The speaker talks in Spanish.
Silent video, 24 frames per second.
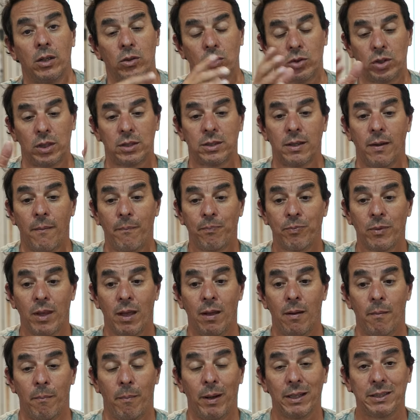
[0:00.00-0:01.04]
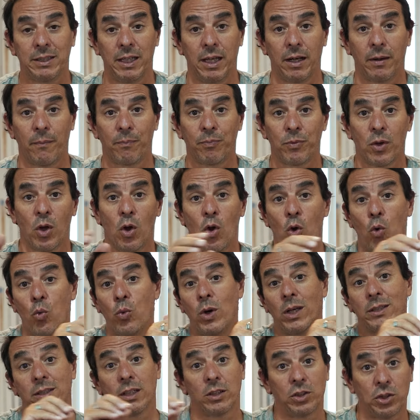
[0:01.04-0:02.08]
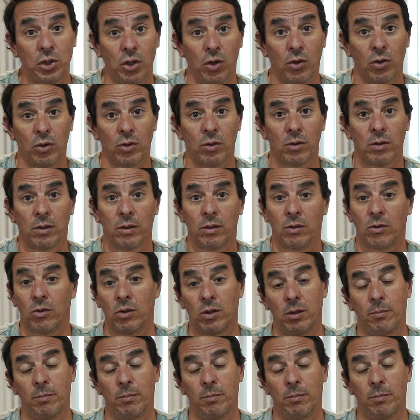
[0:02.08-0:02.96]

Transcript: Entonces va a ser una sección con